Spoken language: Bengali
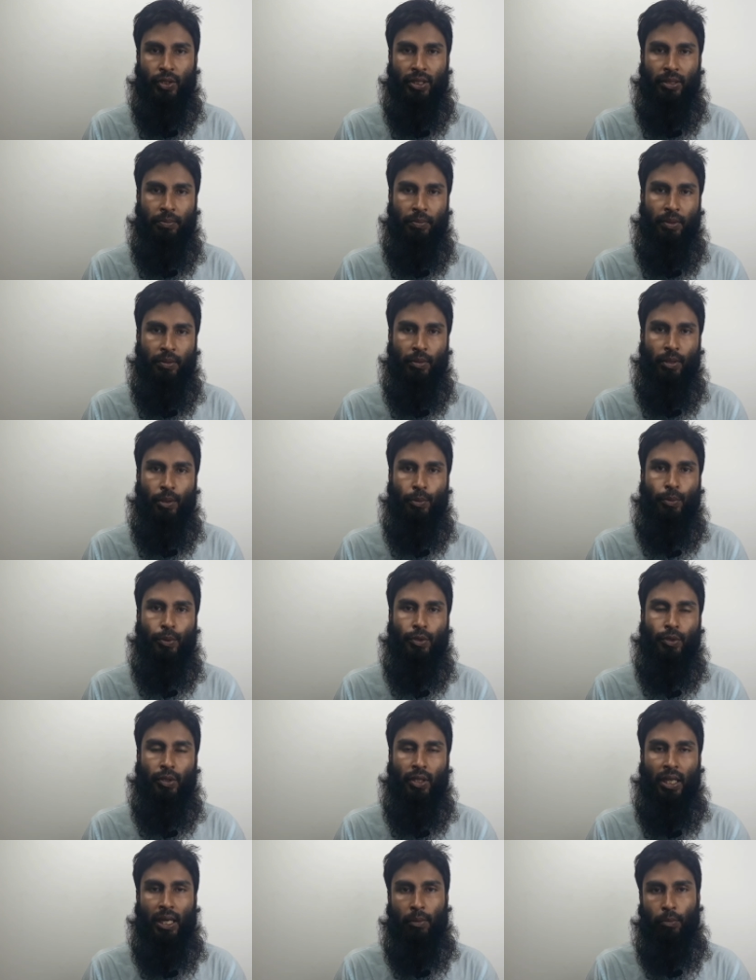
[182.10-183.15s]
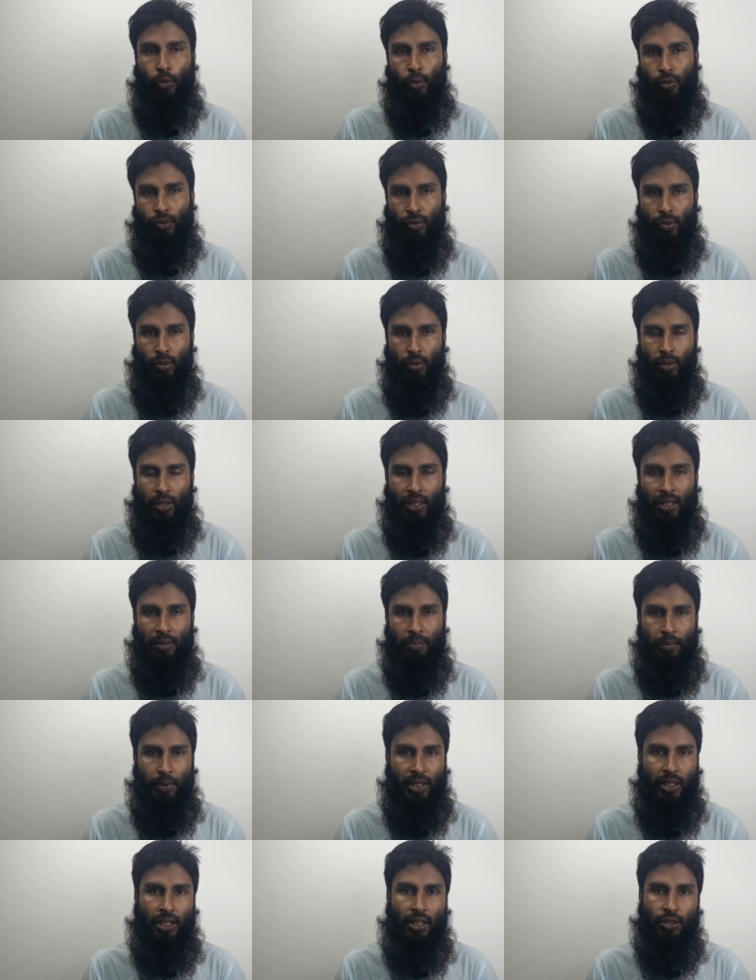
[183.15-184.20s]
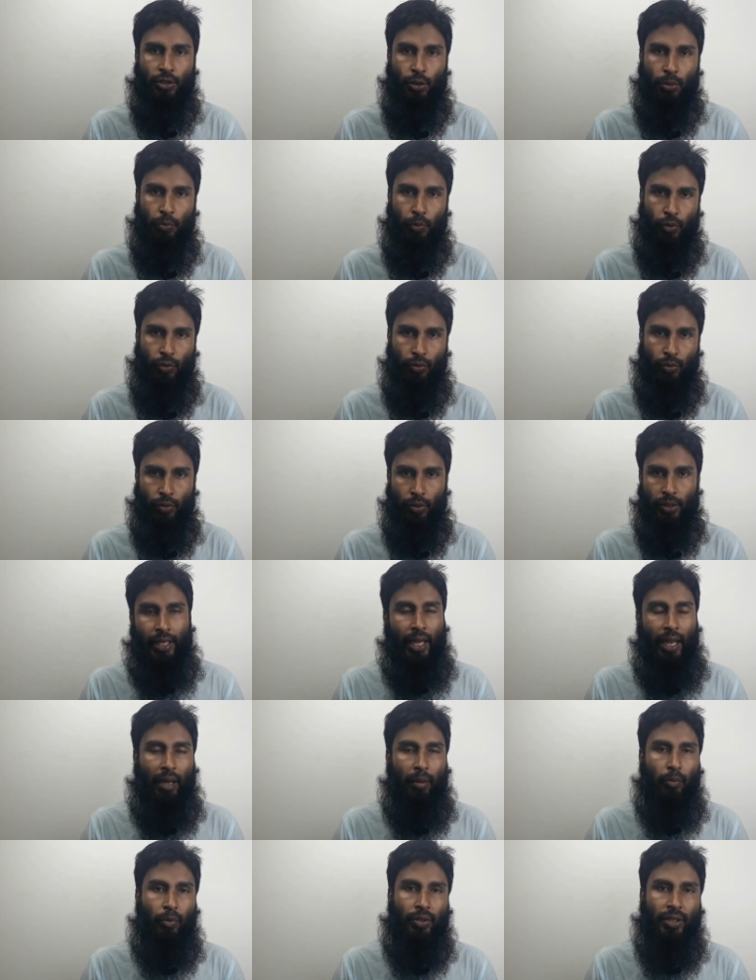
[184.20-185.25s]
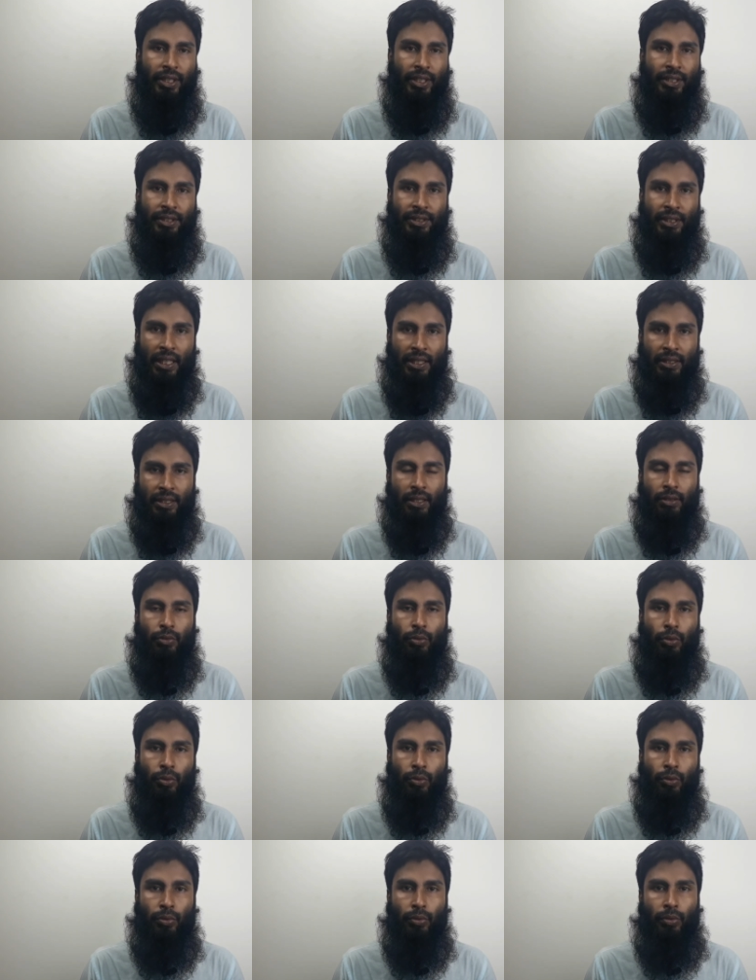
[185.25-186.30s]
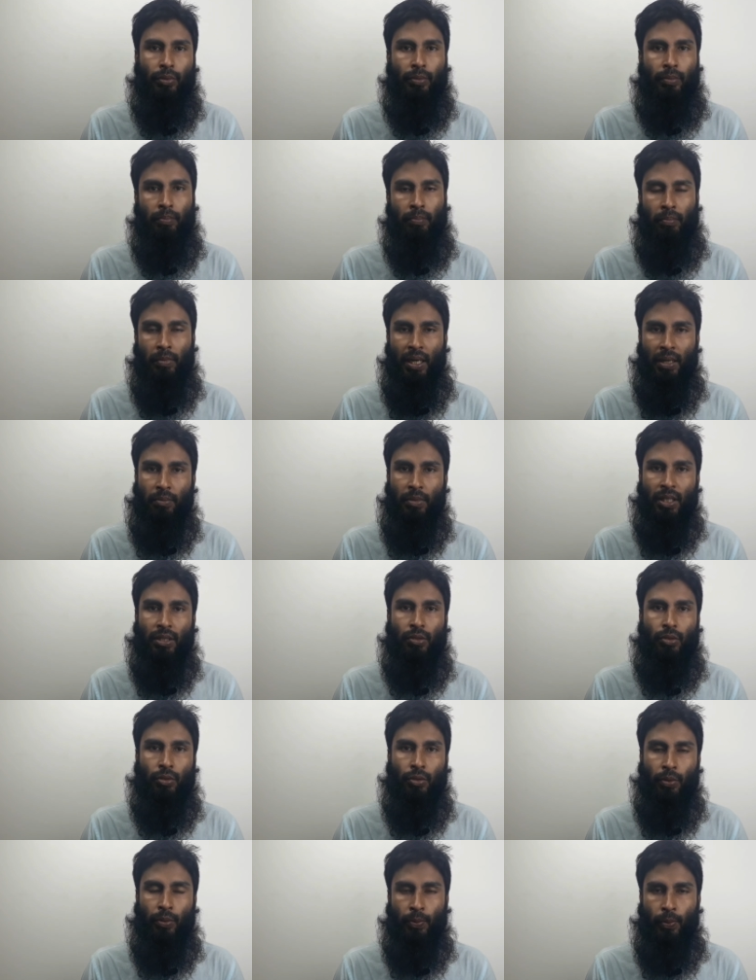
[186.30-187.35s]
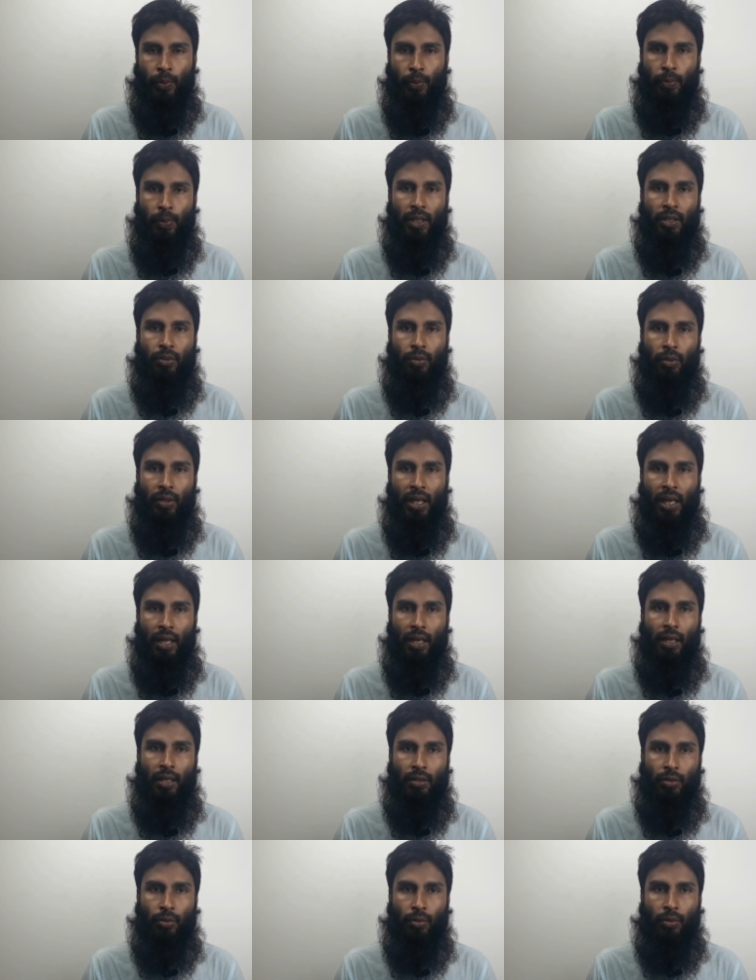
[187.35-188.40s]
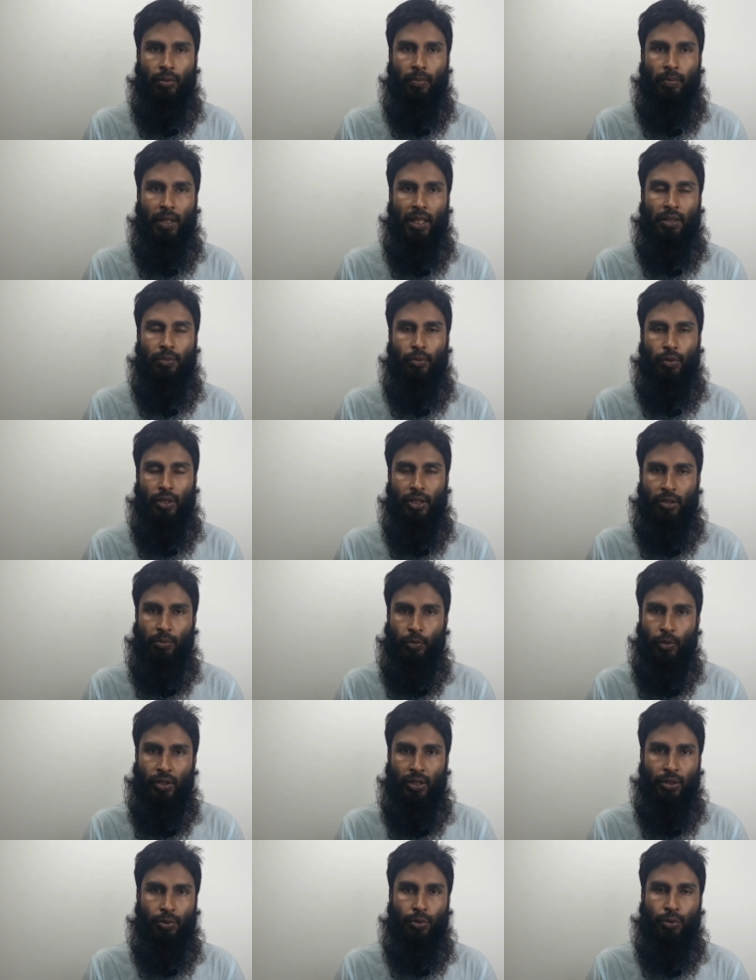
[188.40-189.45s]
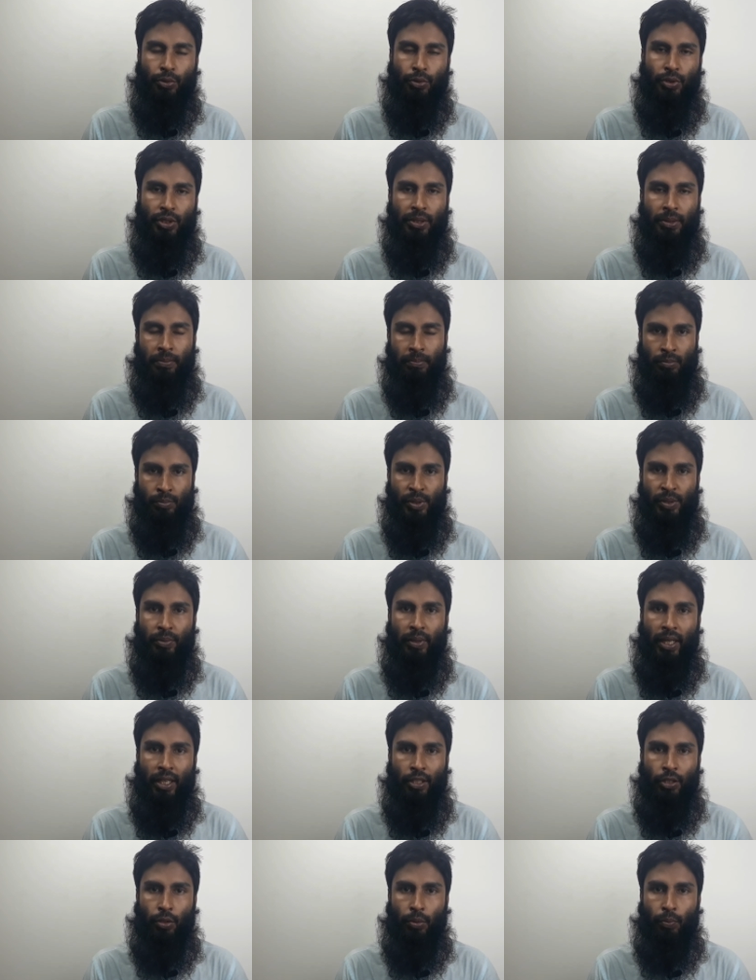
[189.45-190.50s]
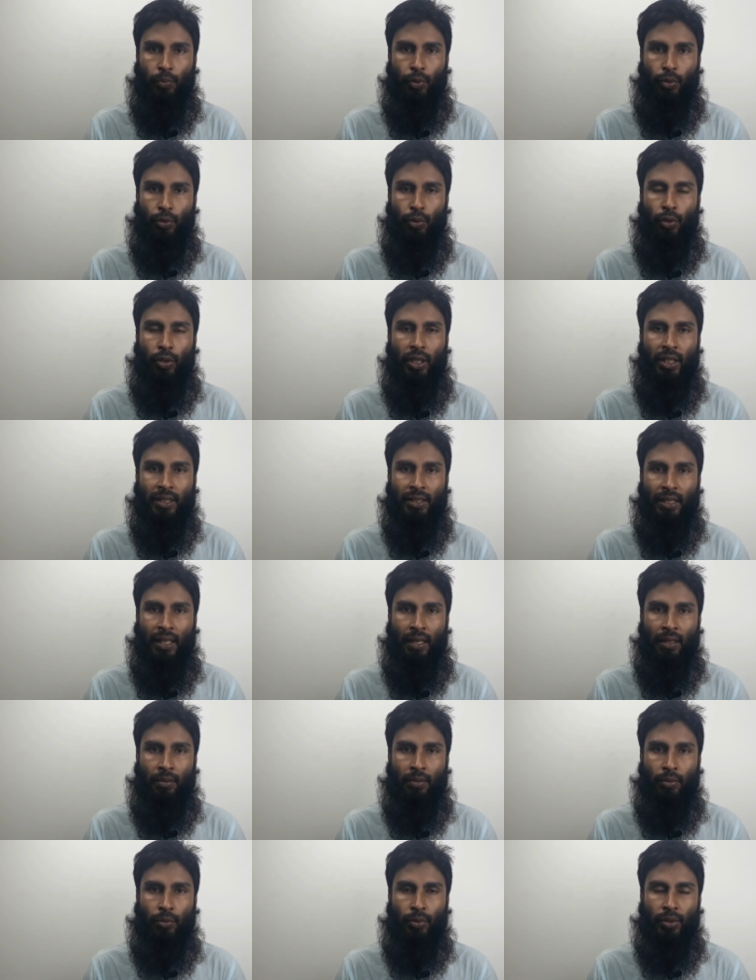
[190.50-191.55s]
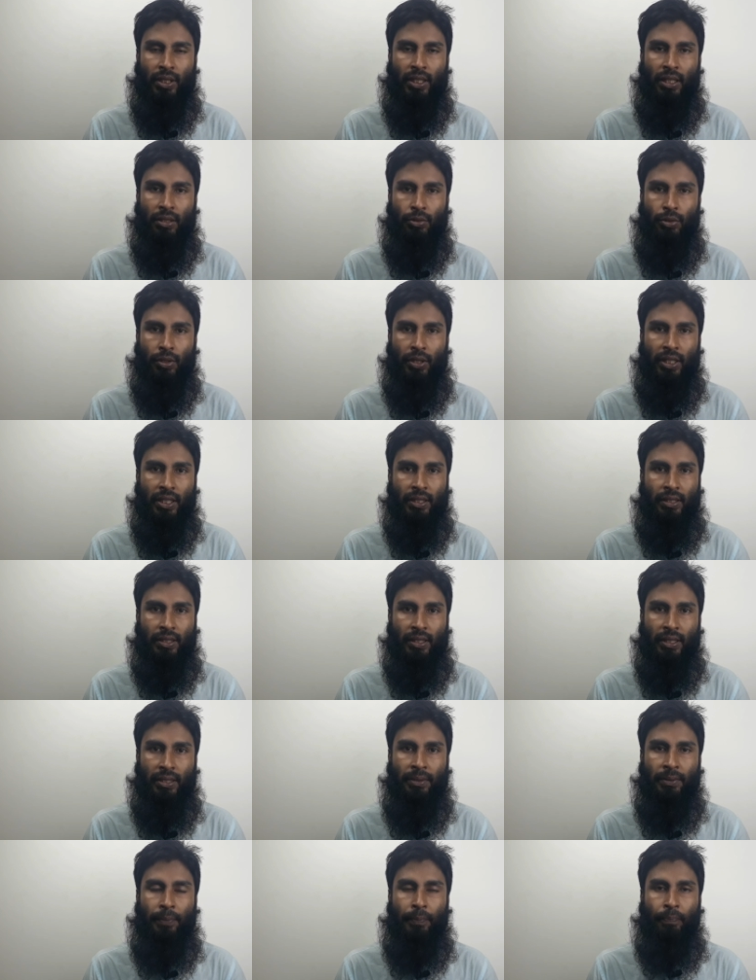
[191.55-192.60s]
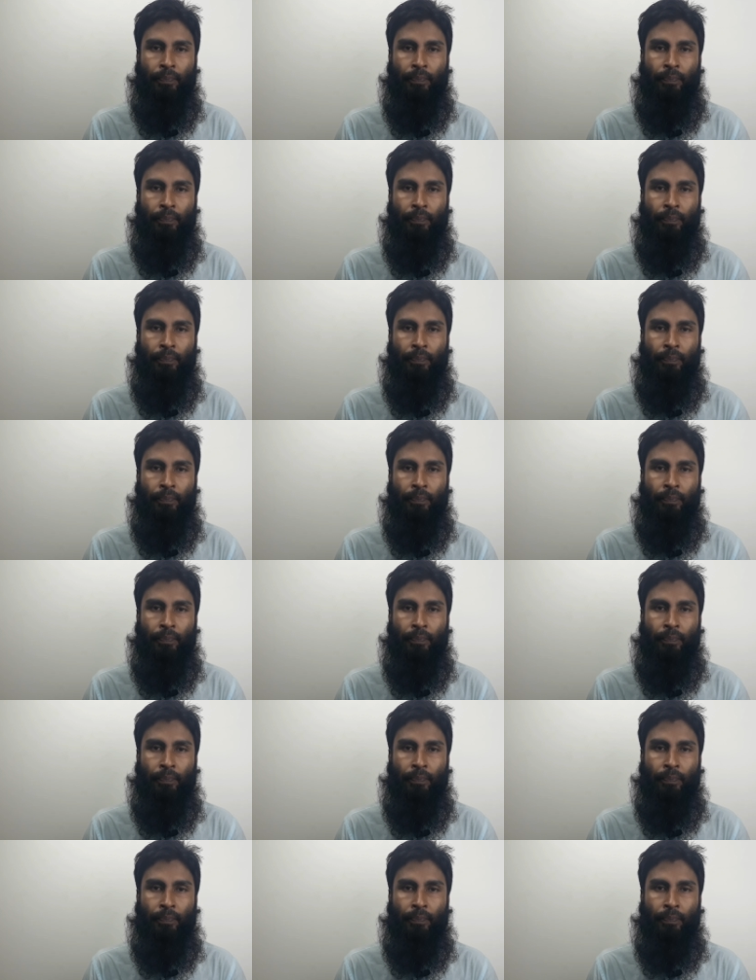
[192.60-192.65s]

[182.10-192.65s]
মধ্যে বিবাহ বন্ধনে আবদ্ধ হওয়াটা বিজ্ঞানসম্মত নয় এমনকি চাচাতো মামাতো ফুপাতো খালাতো ভাই বোনের মধ্যেও যদি বিবাহের সম্পর্ক হয় তার অধিকাংশ ক্ষেত্রেই